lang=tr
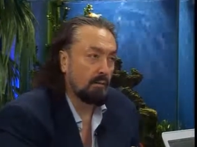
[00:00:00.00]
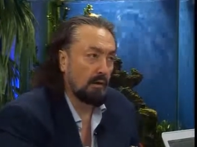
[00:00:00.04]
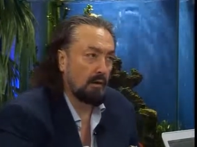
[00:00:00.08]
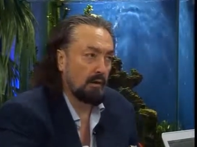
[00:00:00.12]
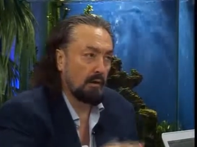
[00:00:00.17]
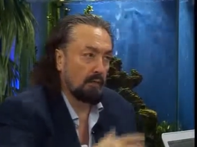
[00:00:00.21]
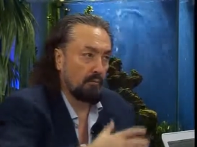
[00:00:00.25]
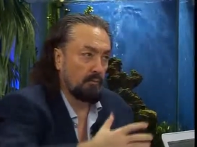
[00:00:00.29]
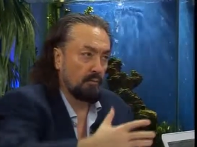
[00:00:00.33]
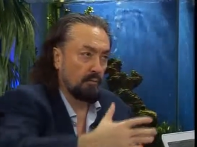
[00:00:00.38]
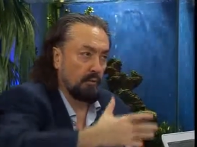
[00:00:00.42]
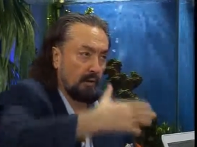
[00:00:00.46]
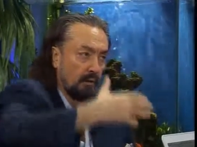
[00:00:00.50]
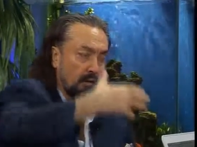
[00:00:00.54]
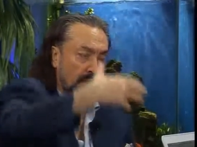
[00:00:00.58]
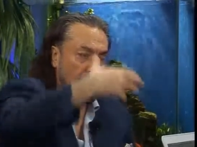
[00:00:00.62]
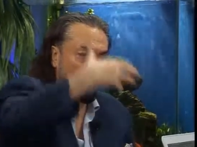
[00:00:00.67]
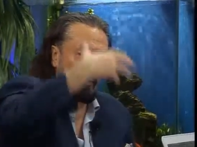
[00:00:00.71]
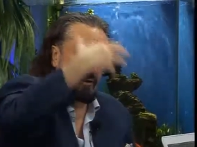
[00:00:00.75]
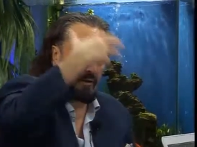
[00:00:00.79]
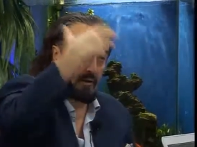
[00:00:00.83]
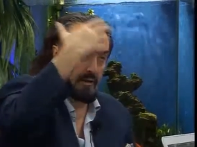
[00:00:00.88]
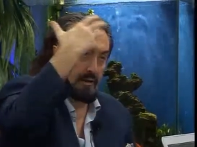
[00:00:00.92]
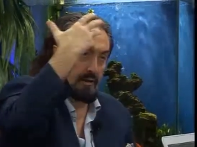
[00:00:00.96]
Bak
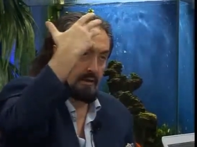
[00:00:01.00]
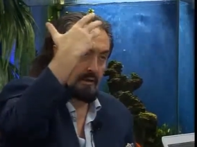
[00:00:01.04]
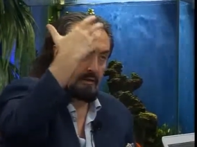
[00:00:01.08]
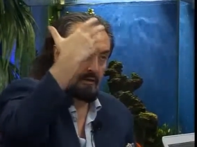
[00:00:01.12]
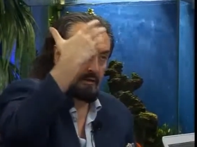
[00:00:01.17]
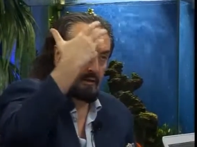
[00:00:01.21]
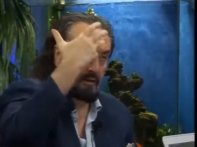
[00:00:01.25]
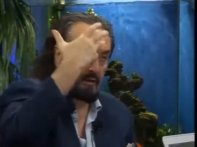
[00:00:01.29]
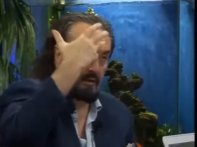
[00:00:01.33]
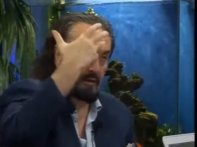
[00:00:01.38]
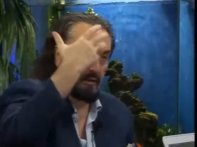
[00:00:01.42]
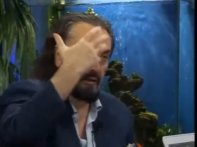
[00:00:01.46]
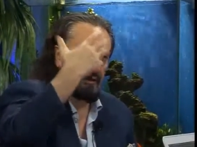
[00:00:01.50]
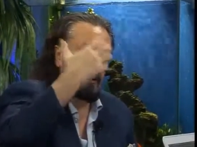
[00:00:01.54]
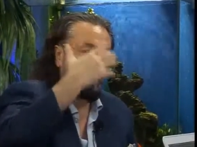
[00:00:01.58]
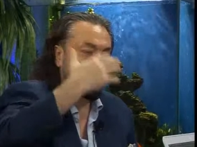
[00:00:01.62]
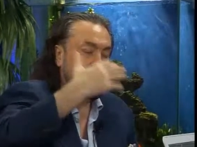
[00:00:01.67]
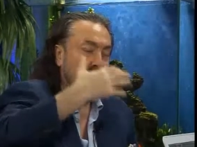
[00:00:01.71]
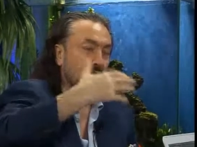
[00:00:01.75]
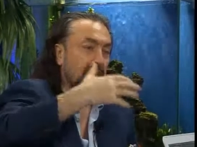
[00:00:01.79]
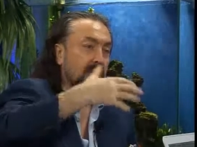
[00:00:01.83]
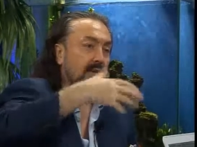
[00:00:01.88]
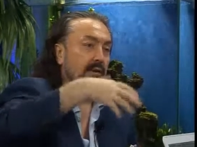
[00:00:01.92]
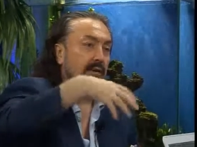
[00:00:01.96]
enaniyetli.
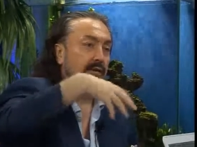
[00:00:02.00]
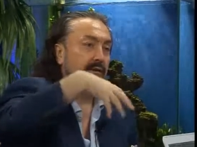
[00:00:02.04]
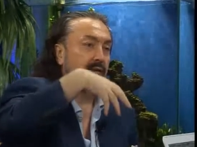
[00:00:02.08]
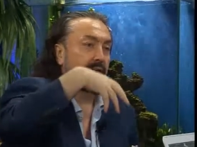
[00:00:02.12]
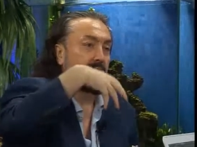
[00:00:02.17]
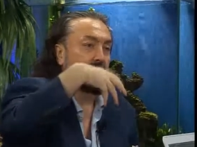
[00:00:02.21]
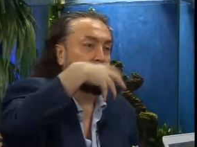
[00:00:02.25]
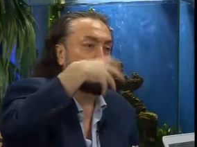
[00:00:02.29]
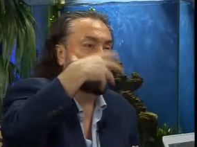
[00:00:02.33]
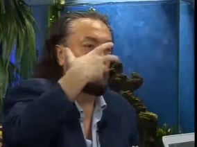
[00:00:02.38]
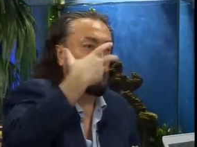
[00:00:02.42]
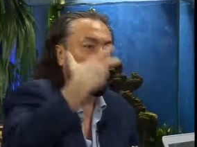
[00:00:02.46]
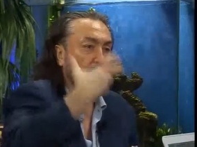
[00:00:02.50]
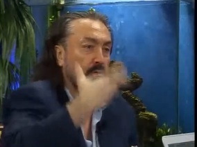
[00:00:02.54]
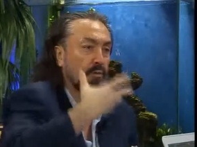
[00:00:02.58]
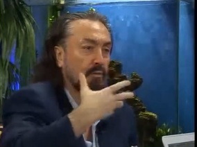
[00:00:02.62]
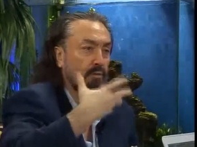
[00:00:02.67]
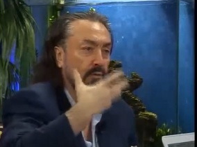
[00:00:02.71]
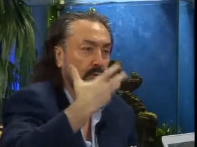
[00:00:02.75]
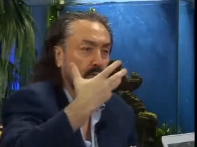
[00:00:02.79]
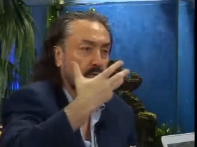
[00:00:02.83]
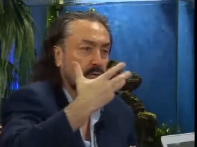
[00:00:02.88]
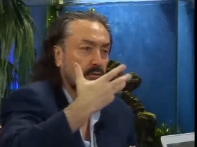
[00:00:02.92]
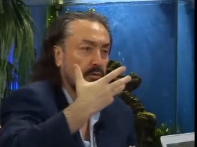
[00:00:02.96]
İddia edilen
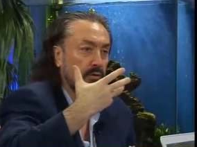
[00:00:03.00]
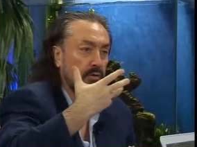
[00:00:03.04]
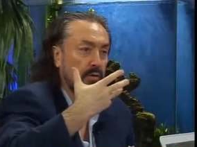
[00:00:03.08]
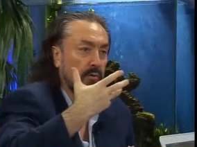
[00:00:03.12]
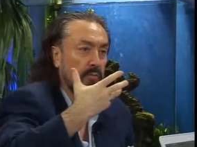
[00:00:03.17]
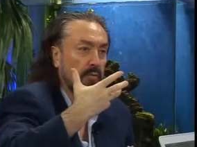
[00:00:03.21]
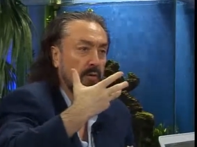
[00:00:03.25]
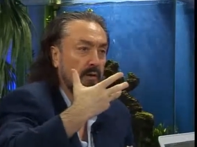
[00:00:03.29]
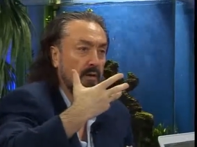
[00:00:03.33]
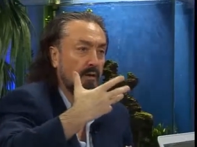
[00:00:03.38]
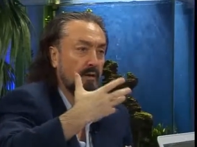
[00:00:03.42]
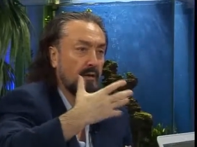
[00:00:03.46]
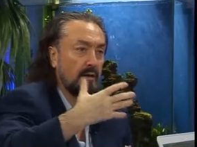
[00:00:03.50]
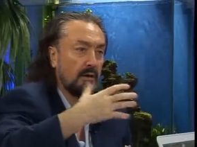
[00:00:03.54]
Ergenekon örgütü gibi.